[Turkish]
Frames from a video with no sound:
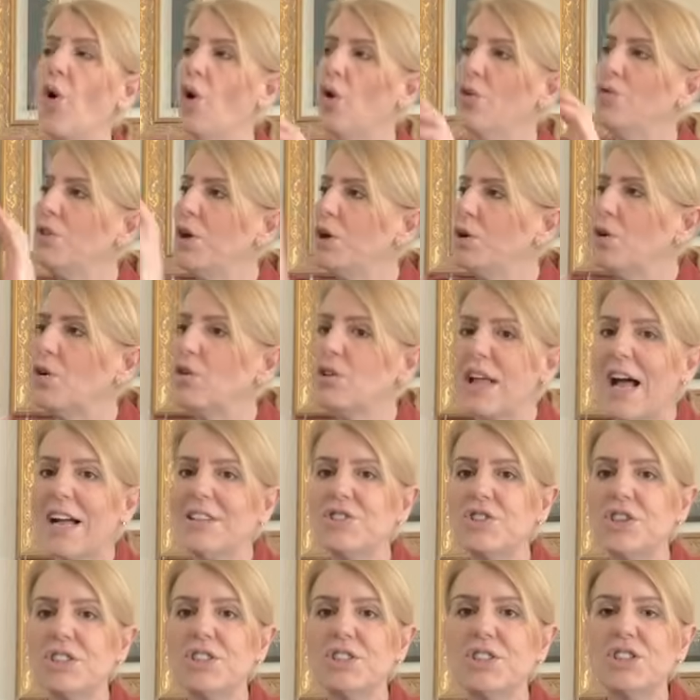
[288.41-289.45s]
Onlar oradan
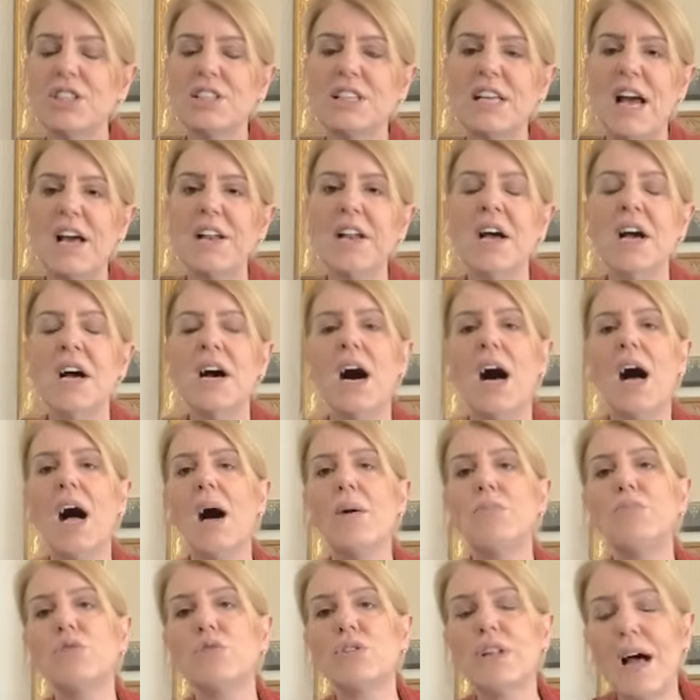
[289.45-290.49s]
çalışırken
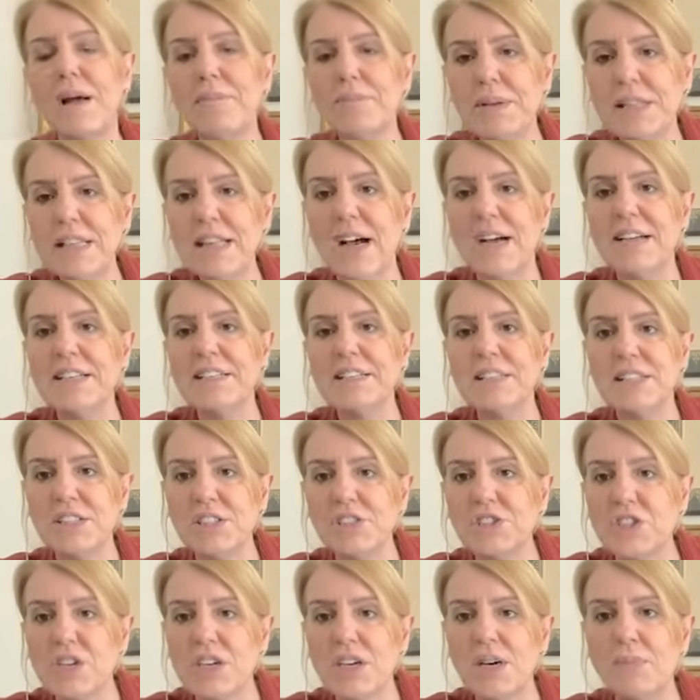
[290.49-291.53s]
a buradan bir tanesi de
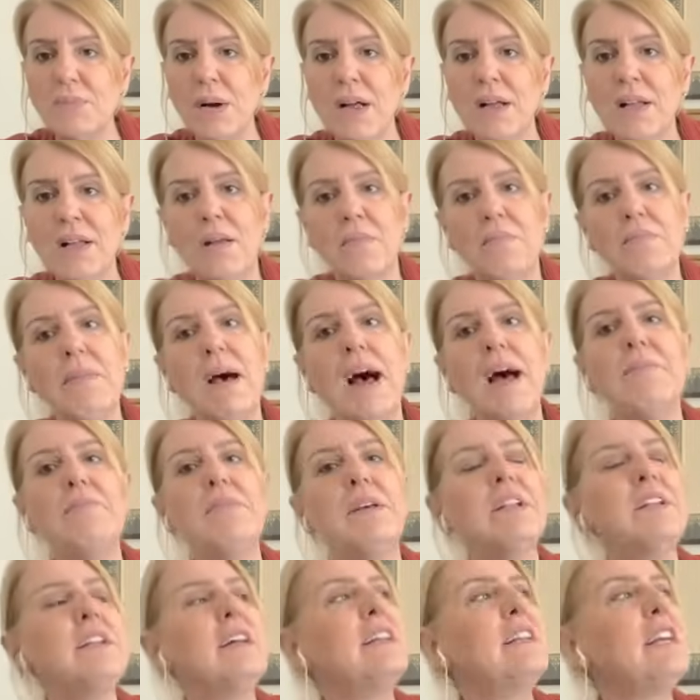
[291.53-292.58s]
çıkıp ben
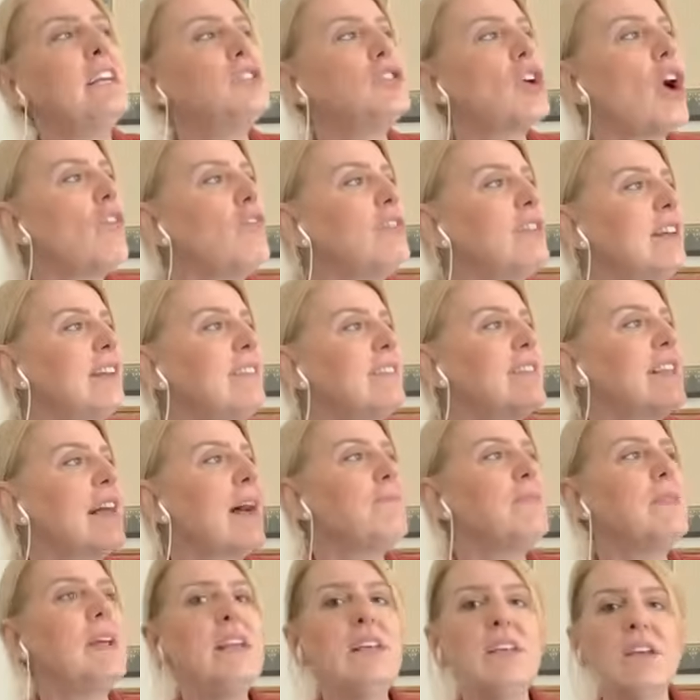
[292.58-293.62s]
birine tecavüz
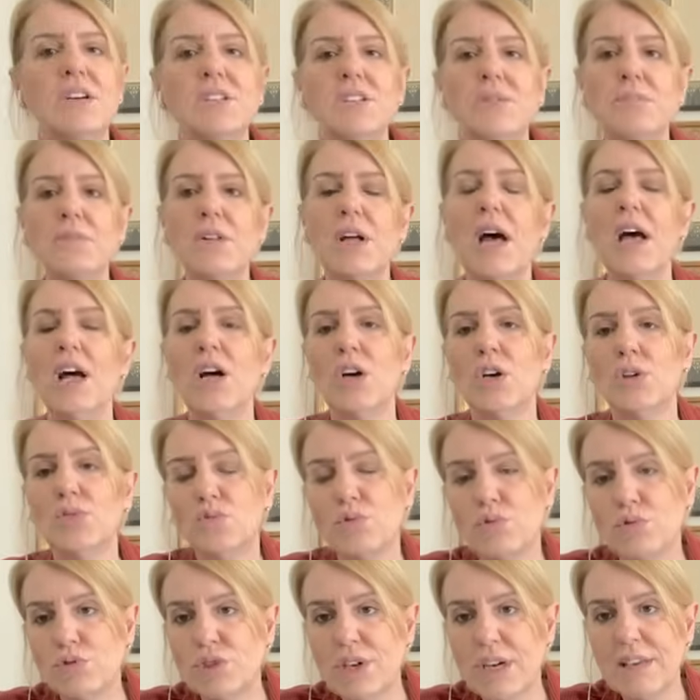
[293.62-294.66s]
etsem de yanımda
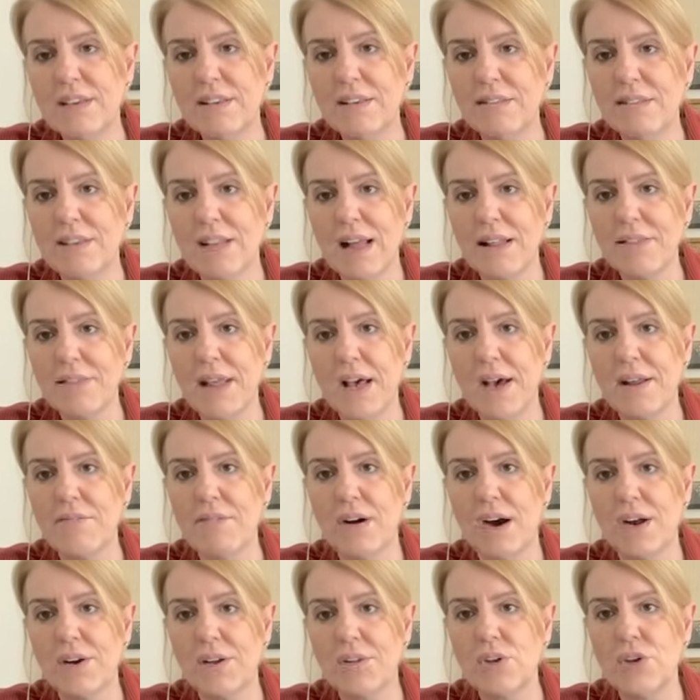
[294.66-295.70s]
duracak insanlar
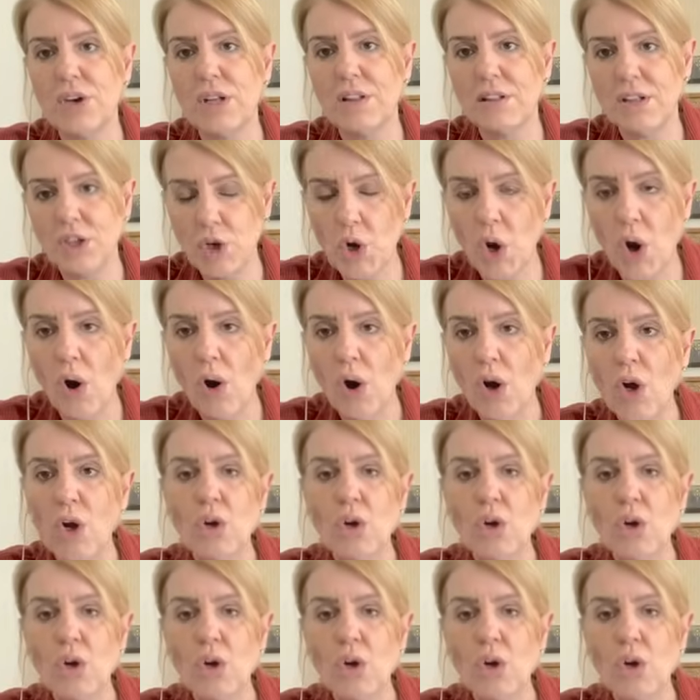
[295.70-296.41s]
var diyor.